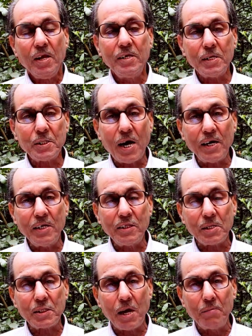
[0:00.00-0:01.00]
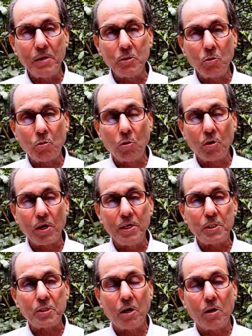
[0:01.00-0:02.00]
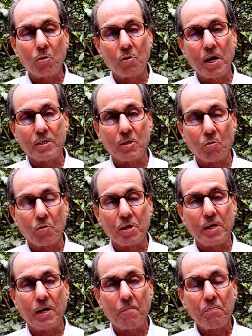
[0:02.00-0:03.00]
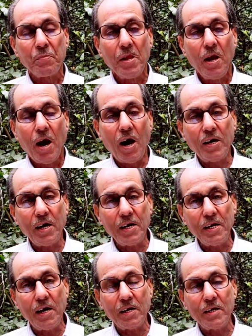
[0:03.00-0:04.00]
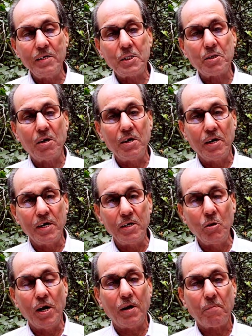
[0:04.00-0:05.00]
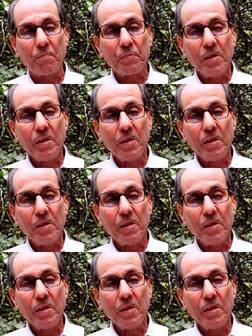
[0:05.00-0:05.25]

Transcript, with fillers: ये सारी दस्तावेजों को रजिस्टर्ड होना जरूरी है अगर यह रजिस्टर्ड नहीं है